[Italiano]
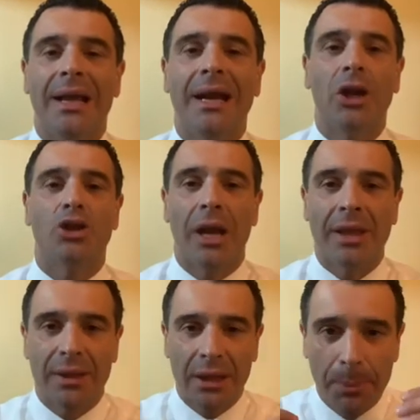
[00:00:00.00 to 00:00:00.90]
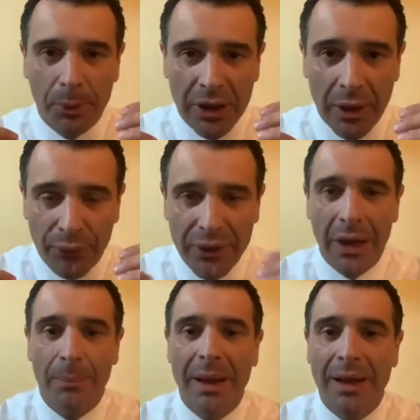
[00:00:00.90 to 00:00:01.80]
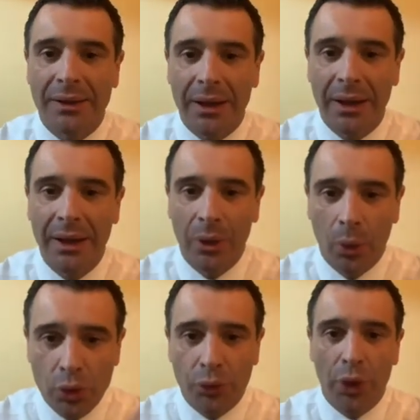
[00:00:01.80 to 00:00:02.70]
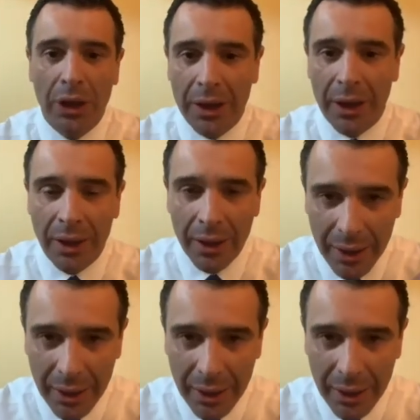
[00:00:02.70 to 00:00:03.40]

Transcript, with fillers: della gente di poter finalmente usufruire eh,